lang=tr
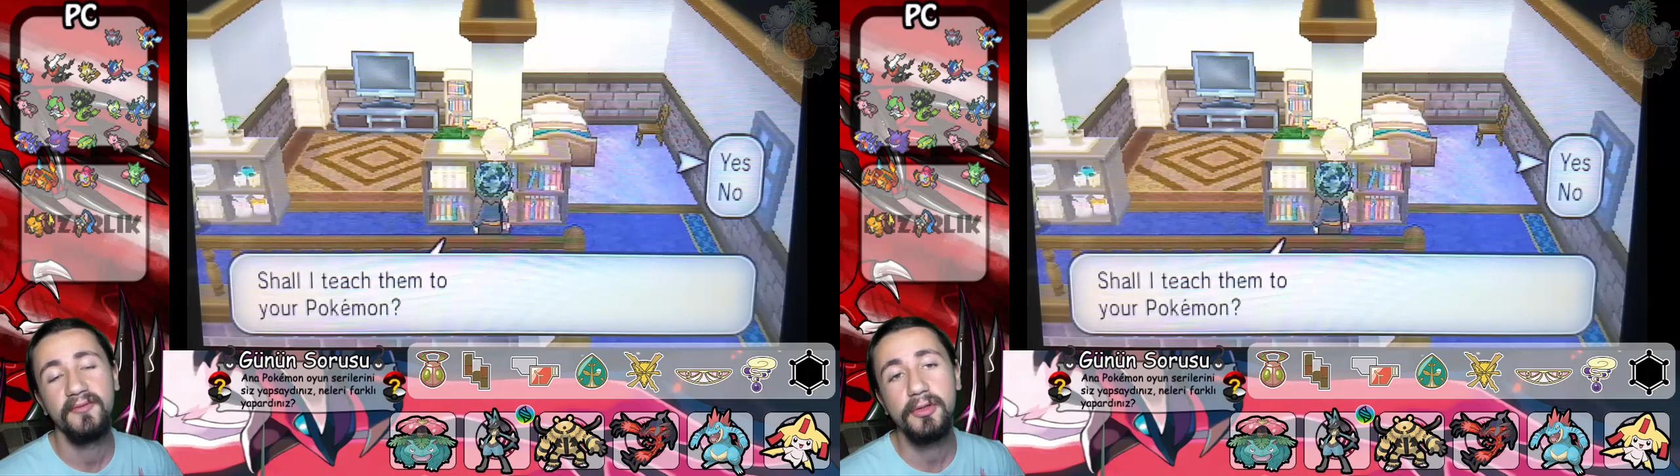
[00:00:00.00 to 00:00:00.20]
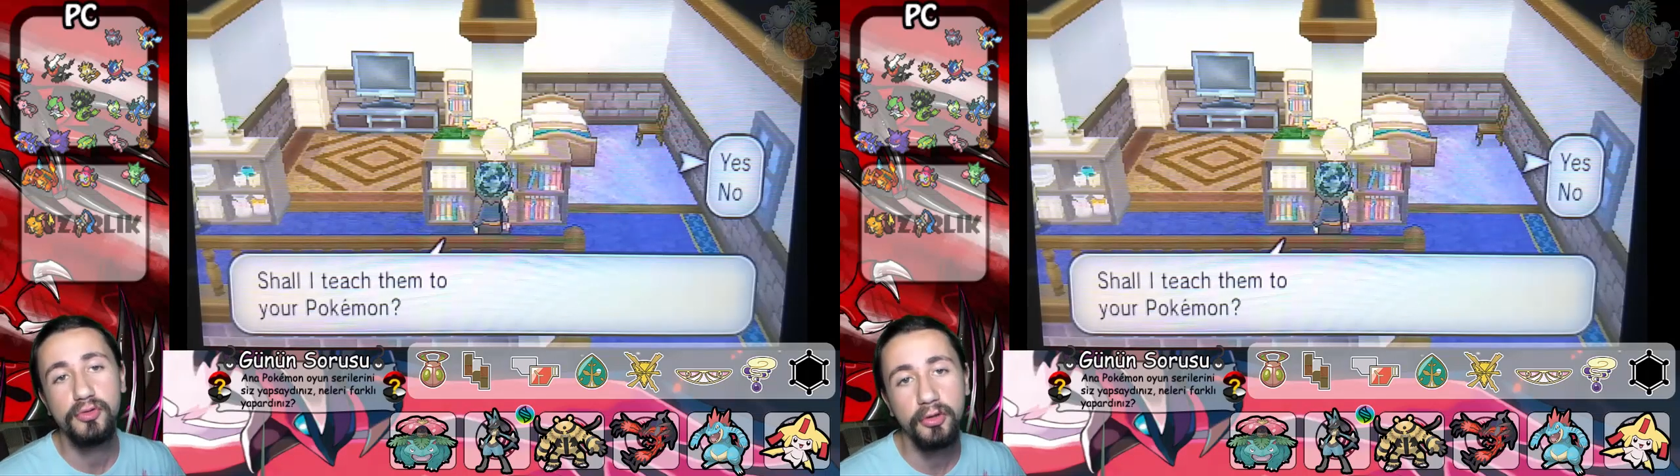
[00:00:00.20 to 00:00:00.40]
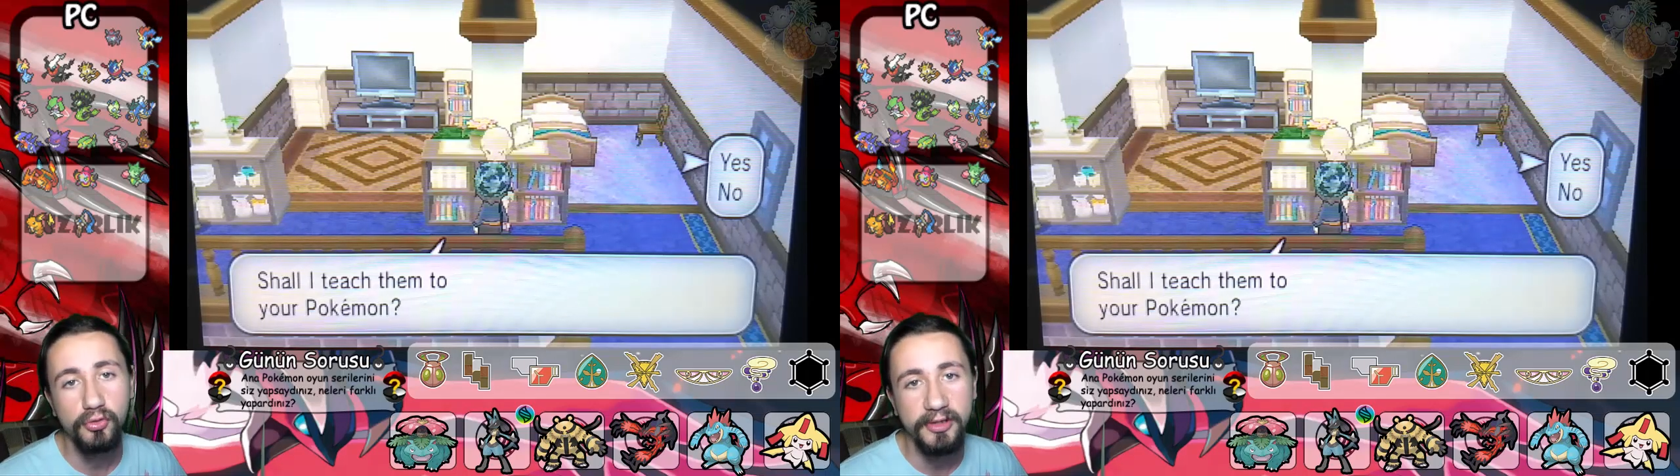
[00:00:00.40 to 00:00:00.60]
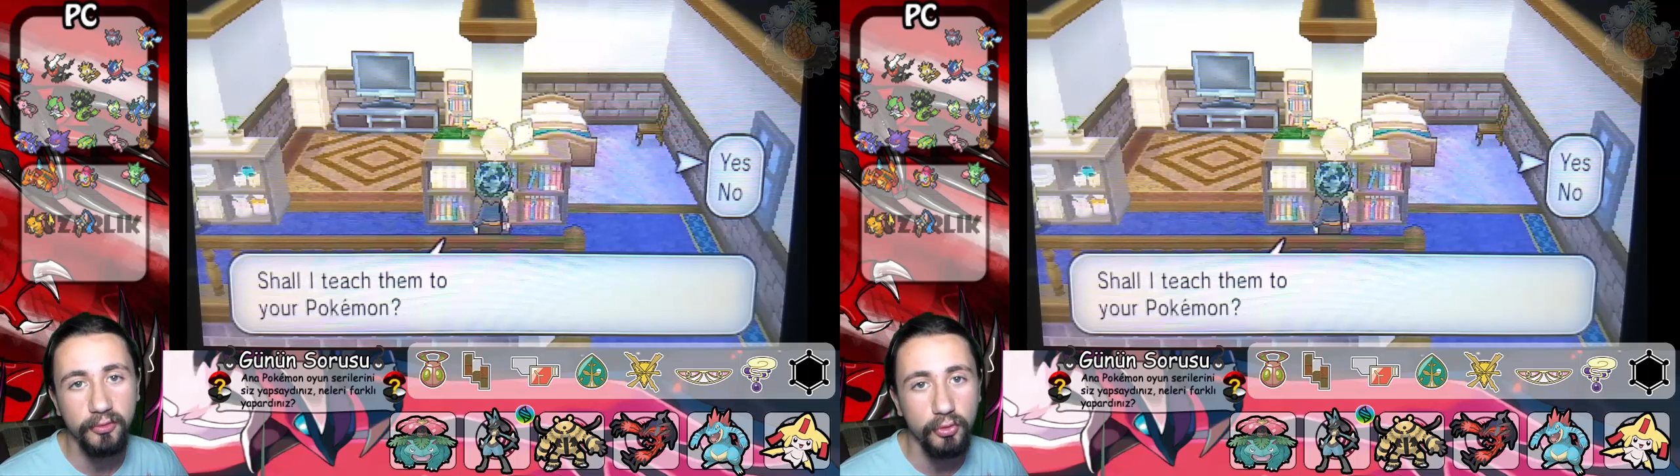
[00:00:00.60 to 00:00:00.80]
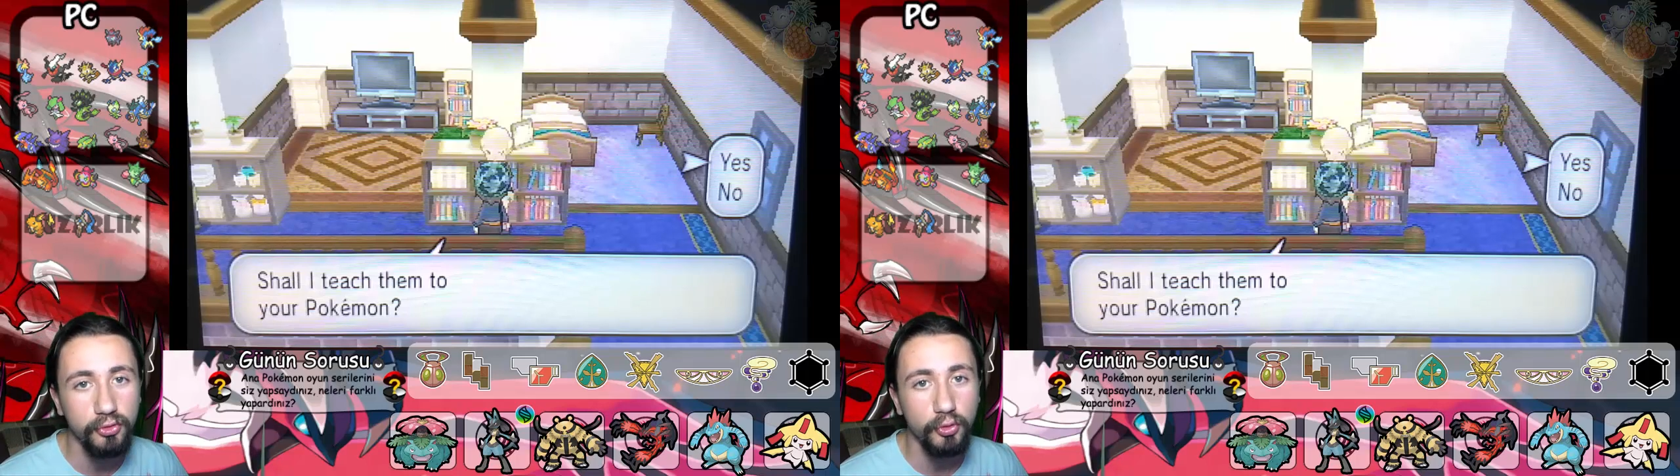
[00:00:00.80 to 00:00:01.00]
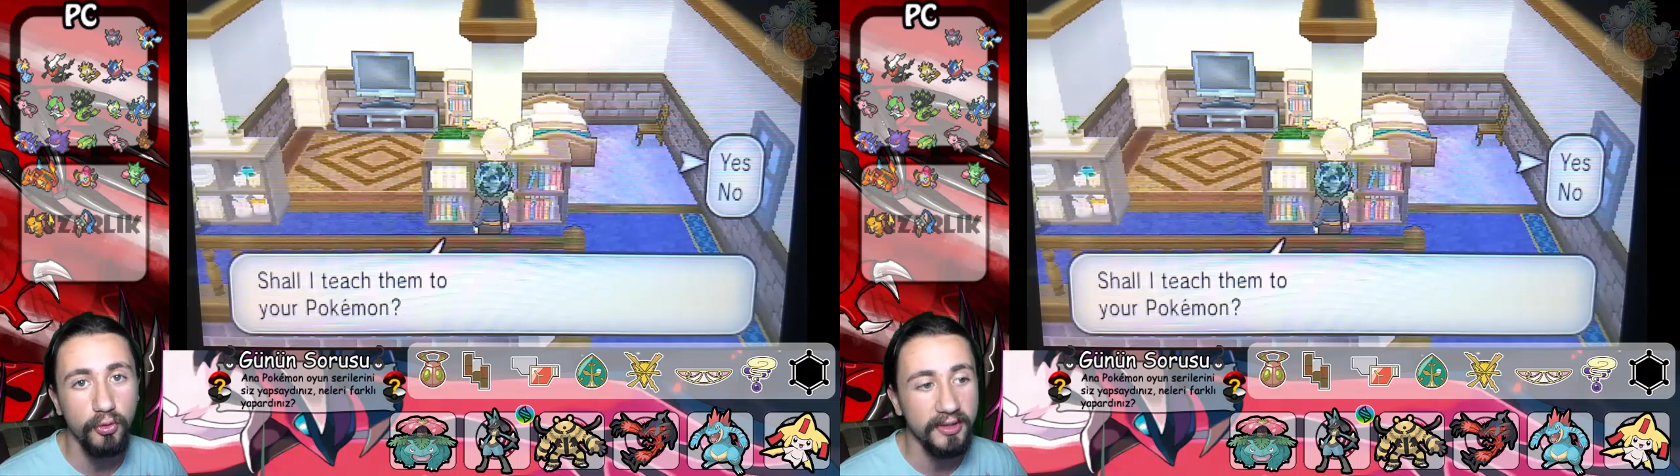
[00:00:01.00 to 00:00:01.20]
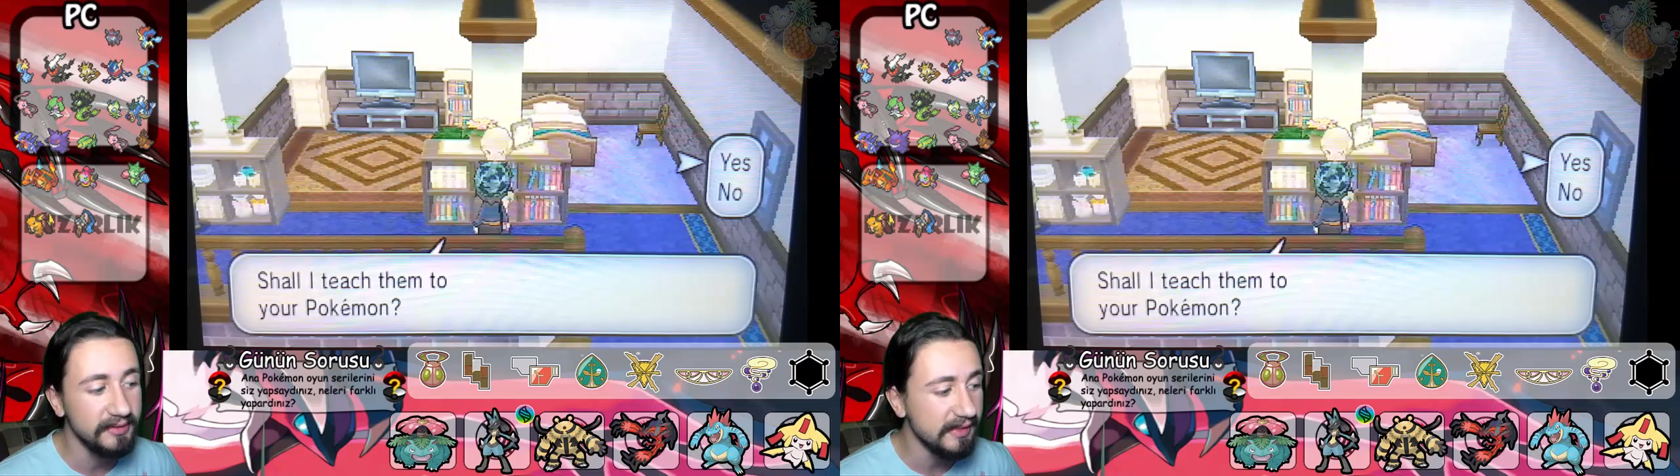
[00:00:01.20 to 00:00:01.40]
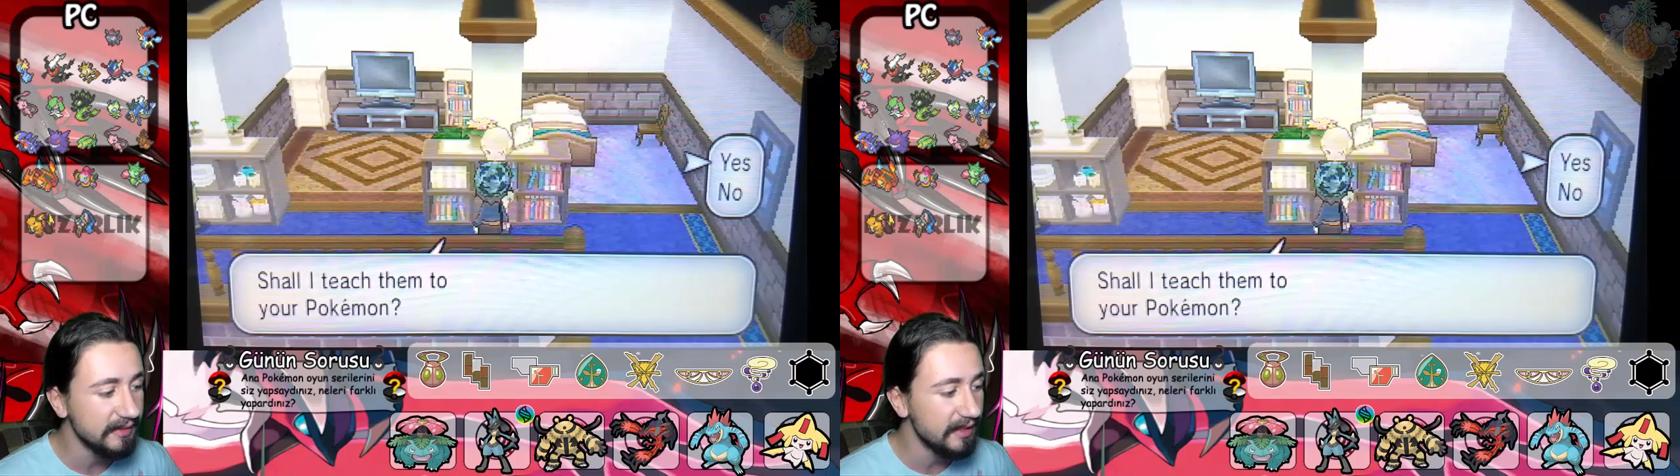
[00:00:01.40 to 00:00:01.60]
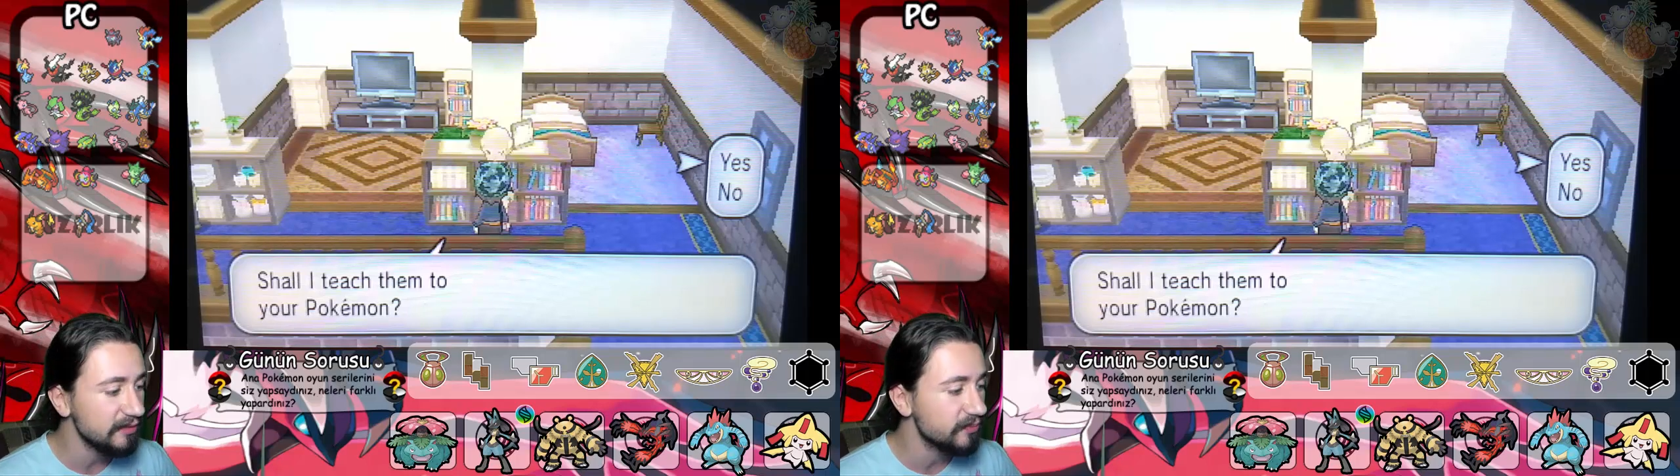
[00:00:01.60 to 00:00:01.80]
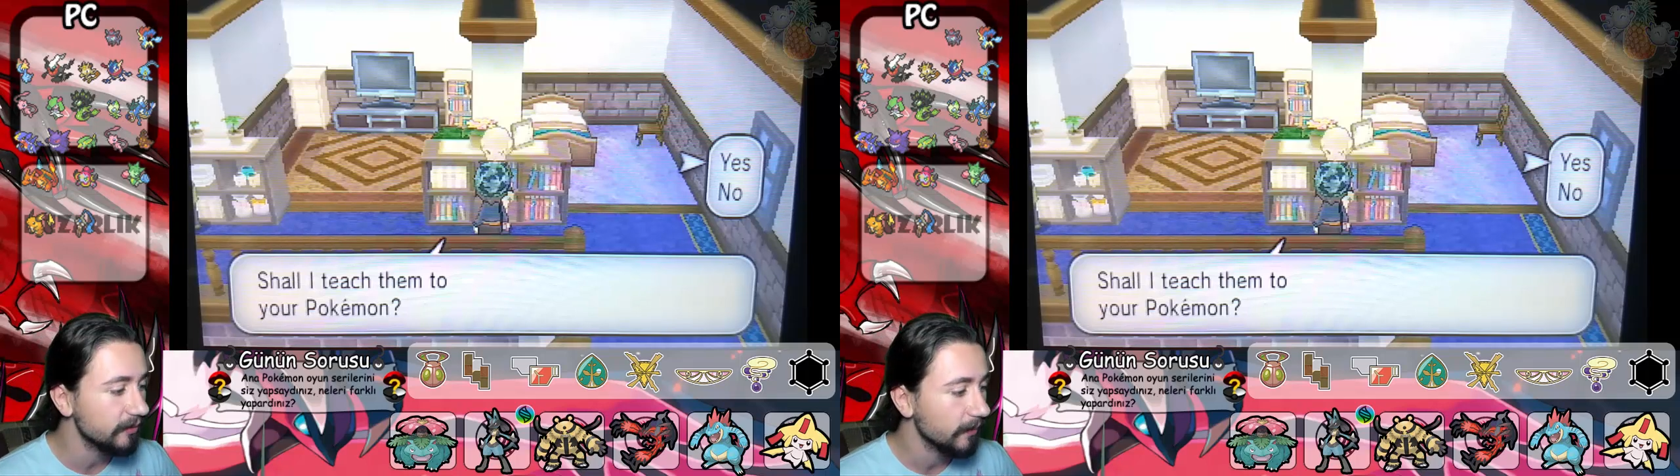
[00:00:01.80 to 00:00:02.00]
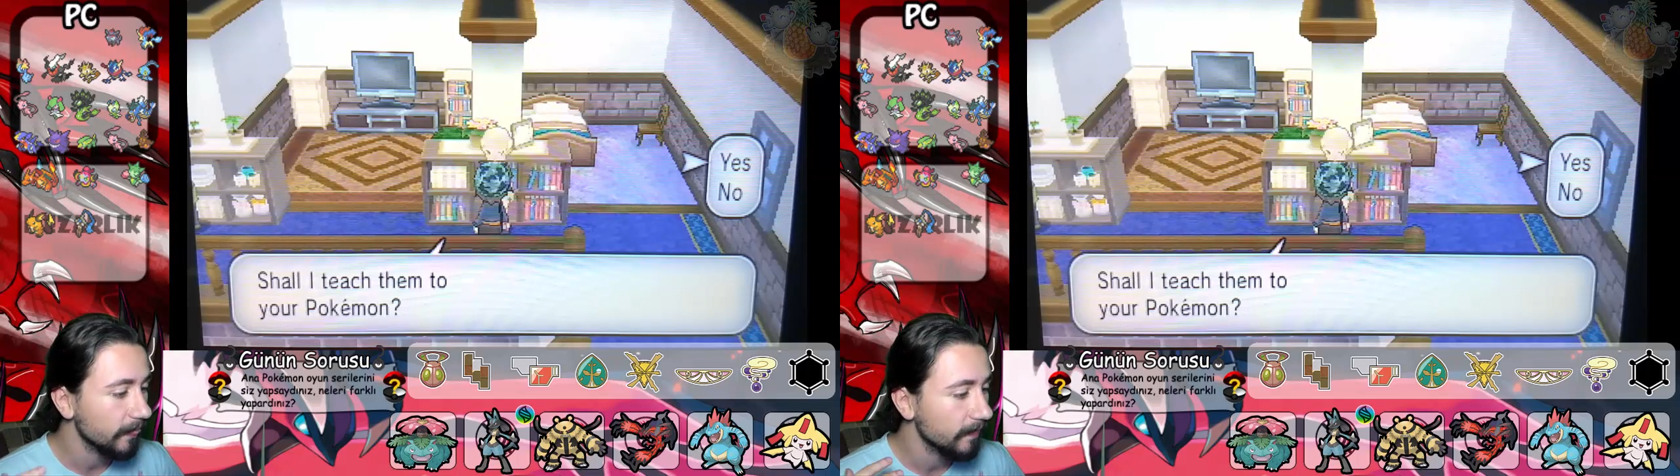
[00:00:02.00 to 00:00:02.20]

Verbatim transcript: ve %90 görüş oranına sahip.